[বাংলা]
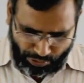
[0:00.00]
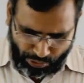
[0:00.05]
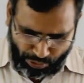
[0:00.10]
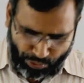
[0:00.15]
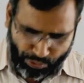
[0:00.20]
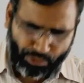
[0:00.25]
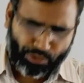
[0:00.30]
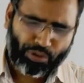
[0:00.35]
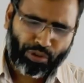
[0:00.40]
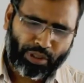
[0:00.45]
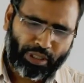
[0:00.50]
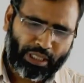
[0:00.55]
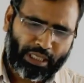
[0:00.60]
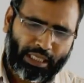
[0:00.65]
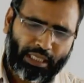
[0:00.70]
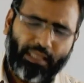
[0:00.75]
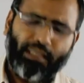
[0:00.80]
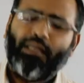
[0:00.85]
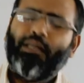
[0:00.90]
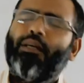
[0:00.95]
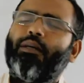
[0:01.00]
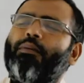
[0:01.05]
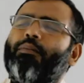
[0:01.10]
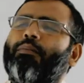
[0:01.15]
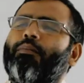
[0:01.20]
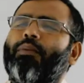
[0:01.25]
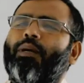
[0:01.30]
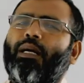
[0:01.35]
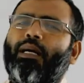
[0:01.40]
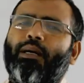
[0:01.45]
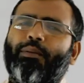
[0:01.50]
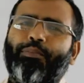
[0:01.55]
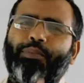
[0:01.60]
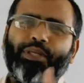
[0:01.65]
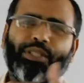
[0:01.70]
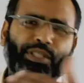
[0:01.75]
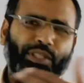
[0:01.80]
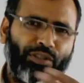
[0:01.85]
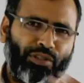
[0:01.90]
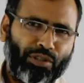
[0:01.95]
ছোট করা বা
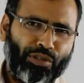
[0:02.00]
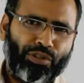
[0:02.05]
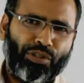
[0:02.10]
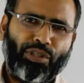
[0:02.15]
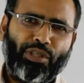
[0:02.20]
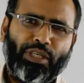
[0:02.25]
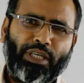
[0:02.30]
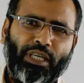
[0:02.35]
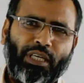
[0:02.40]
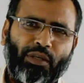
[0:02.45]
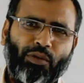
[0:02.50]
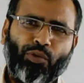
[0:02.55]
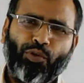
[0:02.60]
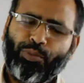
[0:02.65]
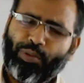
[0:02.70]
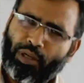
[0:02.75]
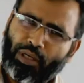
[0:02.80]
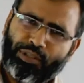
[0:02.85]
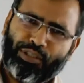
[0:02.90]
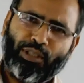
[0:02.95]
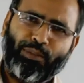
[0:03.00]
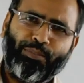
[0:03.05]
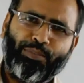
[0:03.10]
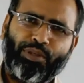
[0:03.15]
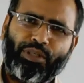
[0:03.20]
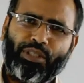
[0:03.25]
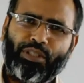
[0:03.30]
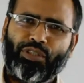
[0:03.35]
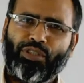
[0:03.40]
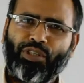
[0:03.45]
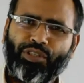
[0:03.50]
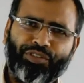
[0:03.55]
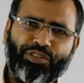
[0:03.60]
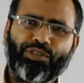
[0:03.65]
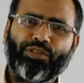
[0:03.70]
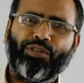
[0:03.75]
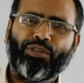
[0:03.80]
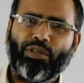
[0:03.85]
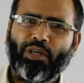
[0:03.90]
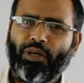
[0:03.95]
বেশি জনসংখ্যার কুফল সম্পর্কে
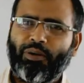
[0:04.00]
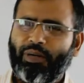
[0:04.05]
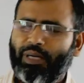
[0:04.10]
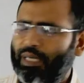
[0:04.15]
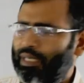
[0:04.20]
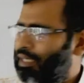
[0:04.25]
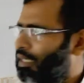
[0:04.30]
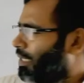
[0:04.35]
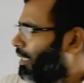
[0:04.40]
সচেতন হওয়া